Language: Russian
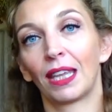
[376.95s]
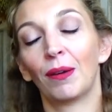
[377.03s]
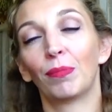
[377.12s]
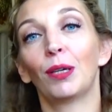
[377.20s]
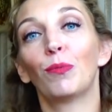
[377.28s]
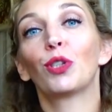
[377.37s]

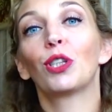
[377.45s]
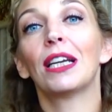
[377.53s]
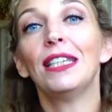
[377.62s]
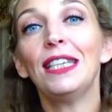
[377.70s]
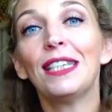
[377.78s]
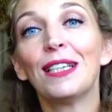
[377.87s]
Потому что
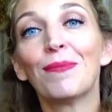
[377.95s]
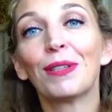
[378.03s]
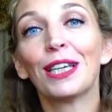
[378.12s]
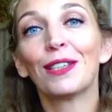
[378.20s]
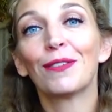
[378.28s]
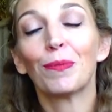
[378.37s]
родителям-то
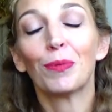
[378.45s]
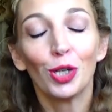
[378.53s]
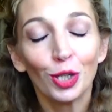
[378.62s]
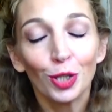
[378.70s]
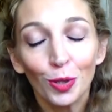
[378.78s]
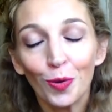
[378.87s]
это
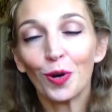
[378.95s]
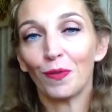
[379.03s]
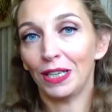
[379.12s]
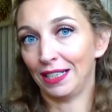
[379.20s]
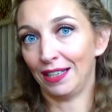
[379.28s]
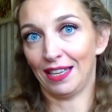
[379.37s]
вообще здорово
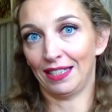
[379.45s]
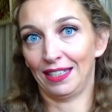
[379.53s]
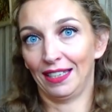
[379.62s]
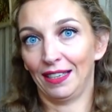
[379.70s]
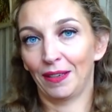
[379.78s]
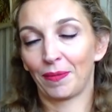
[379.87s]
и
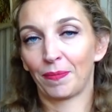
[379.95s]
классно.